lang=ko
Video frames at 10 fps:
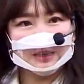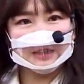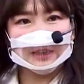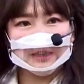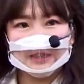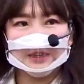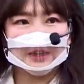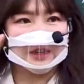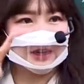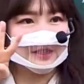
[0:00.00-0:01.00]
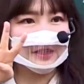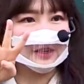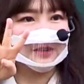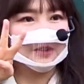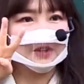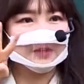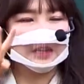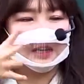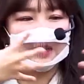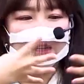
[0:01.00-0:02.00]
예시 4개 나왔잖아. 그럼
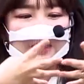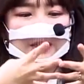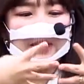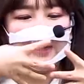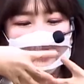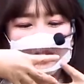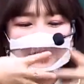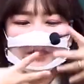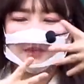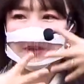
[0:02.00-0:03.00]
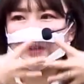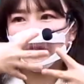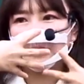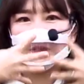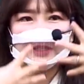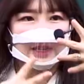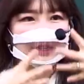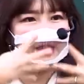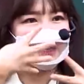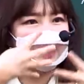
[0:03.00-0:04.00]
얘네들의 예시와 내용을
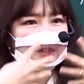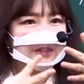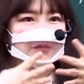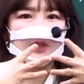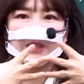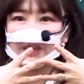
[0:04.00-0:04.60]
짝짓기 하는 문제